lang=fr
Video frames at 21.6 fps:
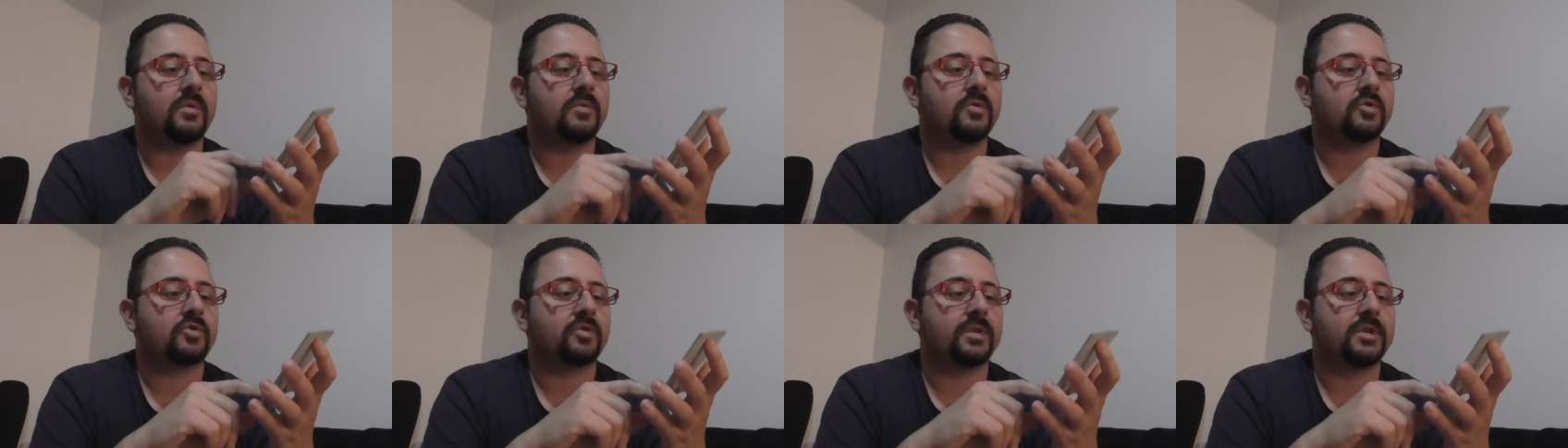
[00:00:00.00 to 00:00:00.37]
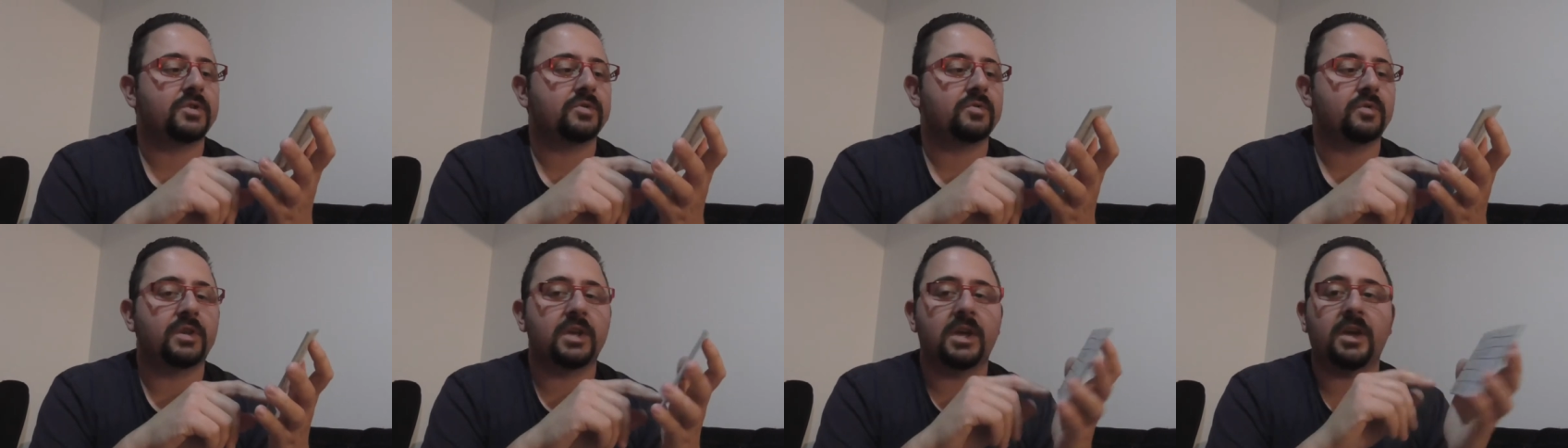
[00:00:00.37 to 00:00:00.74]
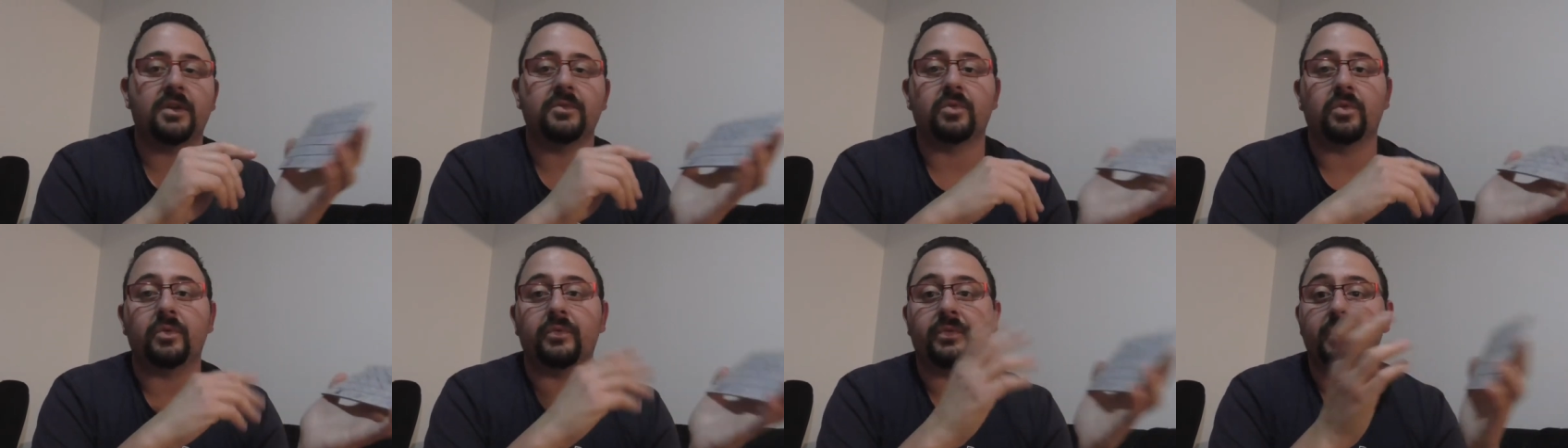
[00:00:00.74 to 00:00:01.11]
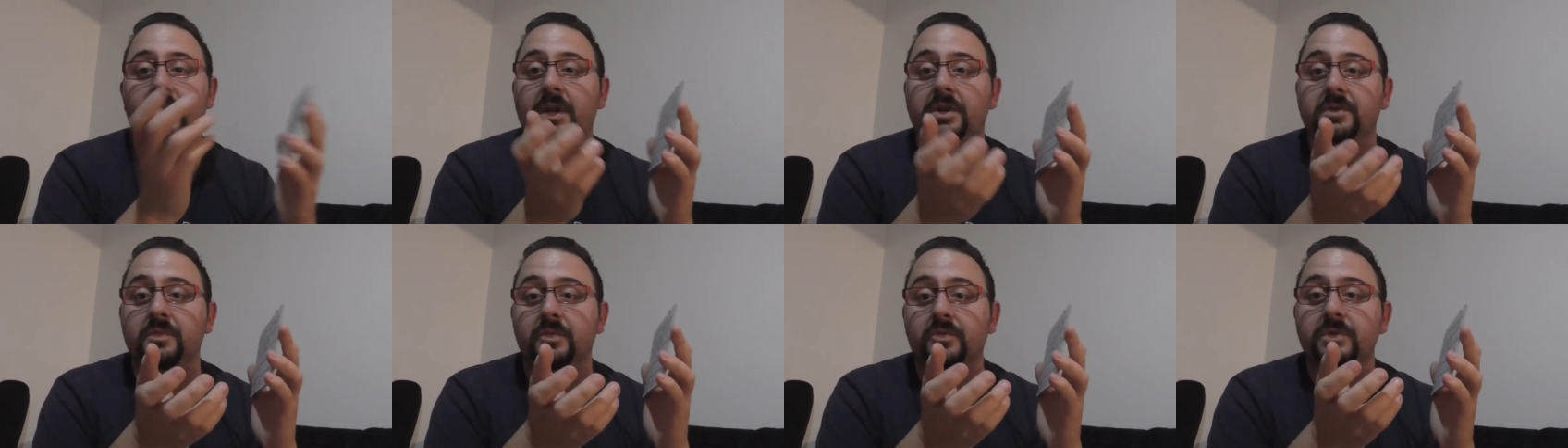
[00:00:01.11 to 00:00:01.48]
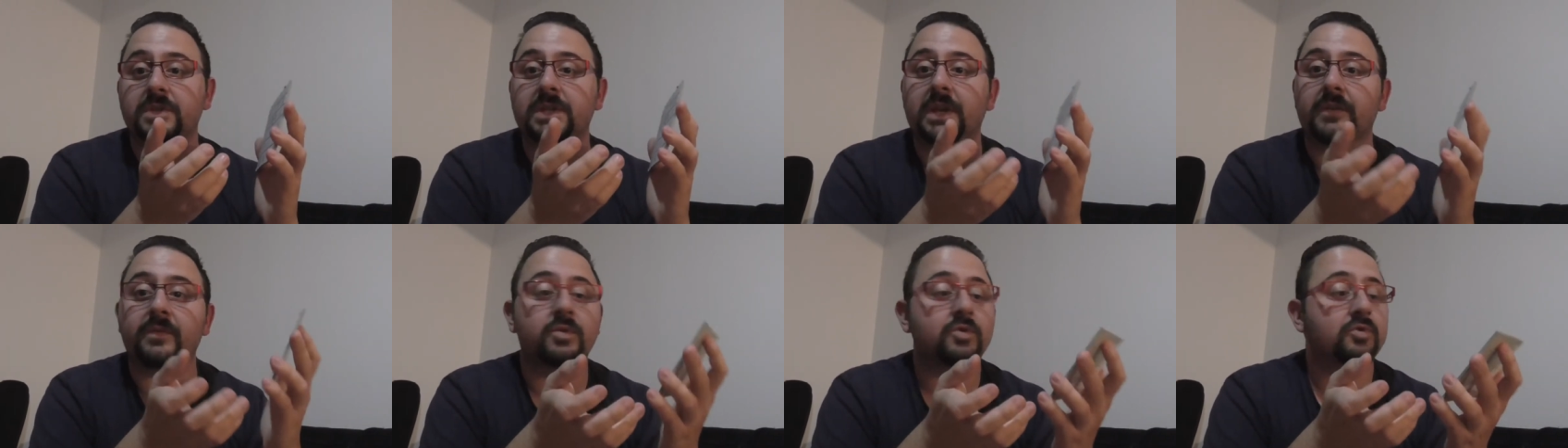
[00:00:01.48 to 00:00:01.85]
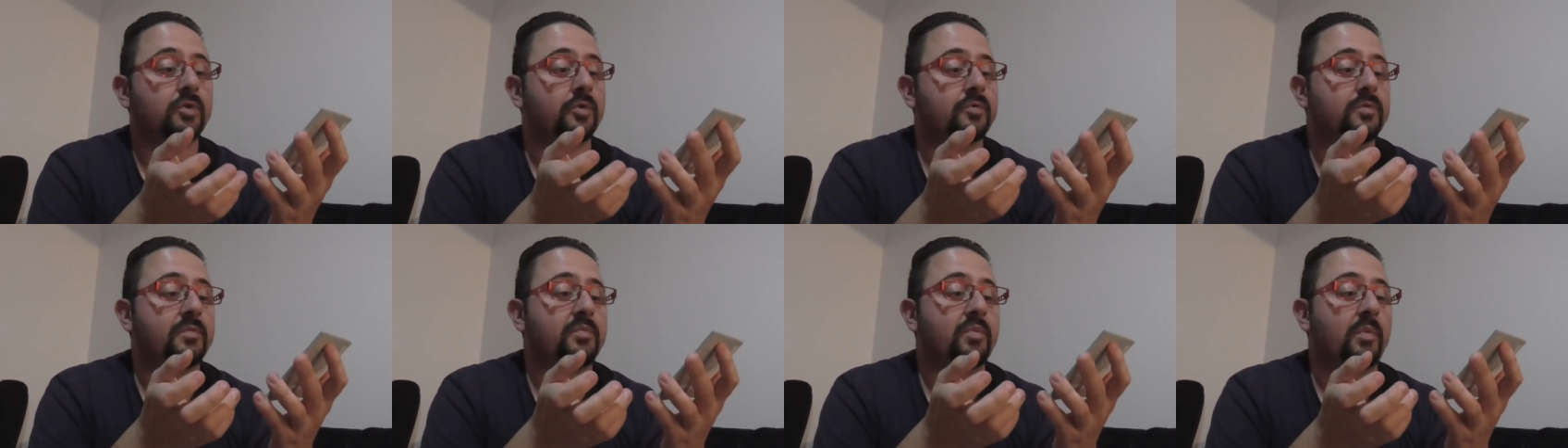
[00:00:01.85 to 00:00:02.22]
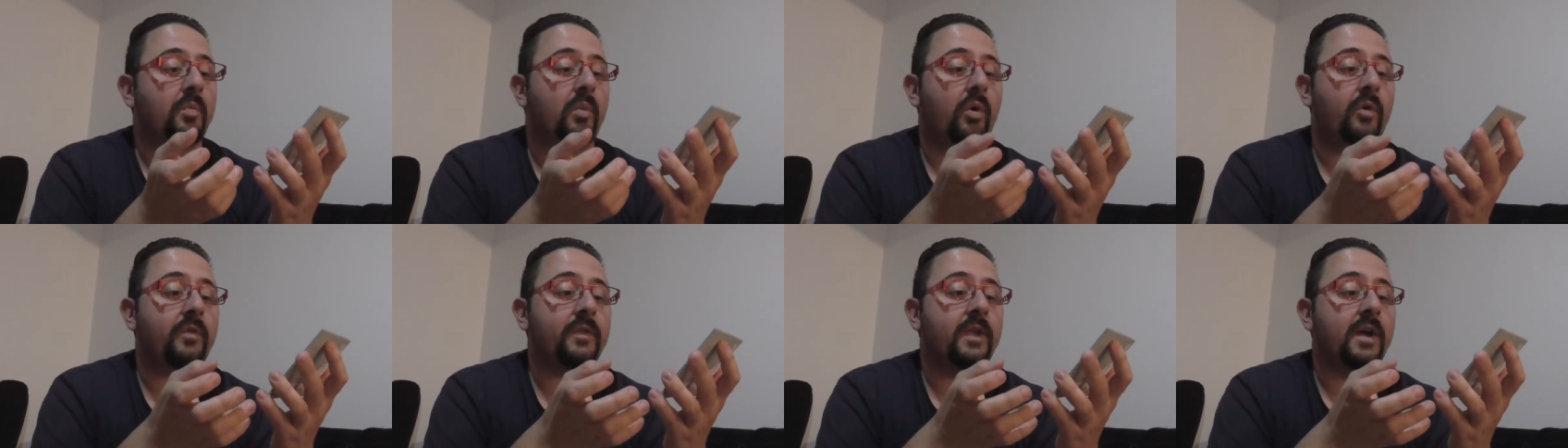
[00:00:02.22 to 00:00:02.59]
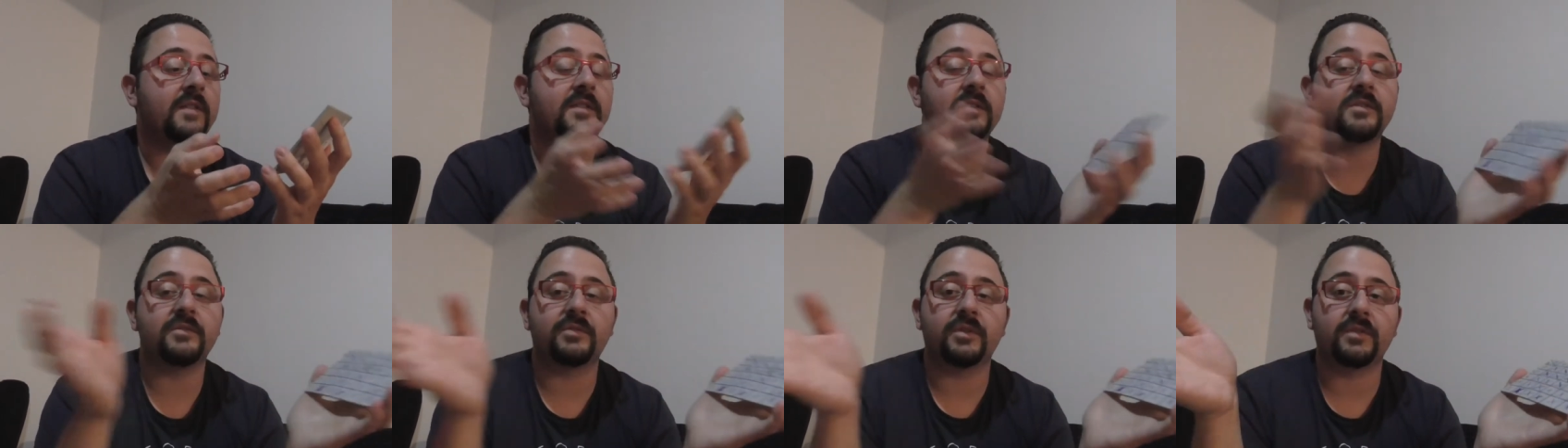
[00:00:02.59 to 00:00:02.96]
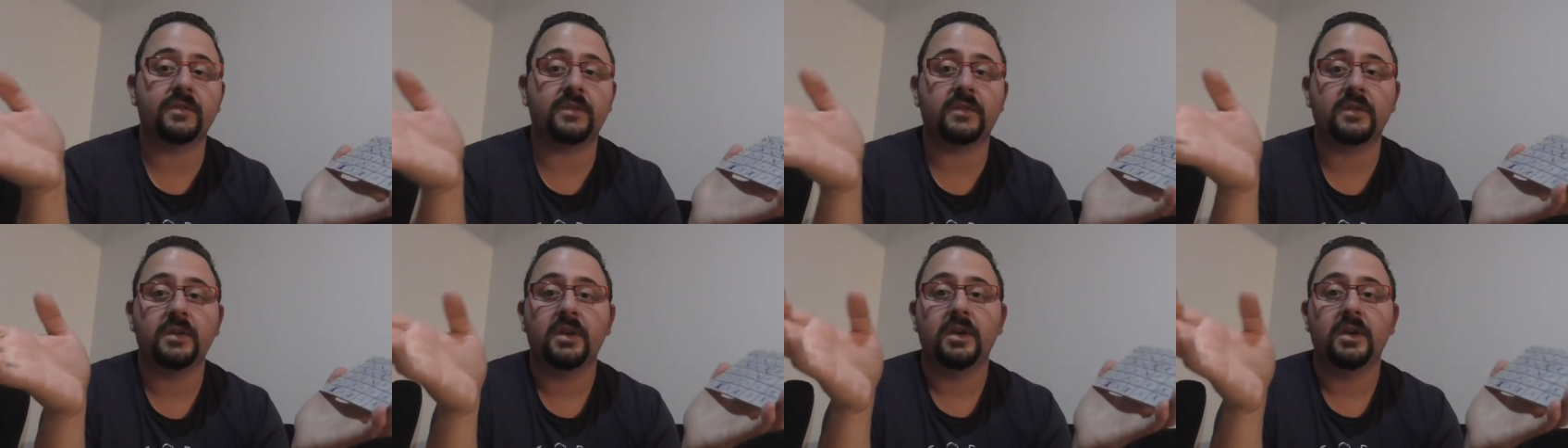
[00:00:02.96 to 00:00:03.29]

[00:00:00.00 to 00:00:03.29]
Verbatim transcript: une journée joker. Donc au final, je m'en suis servi aujourd'hui pour me rendre à un event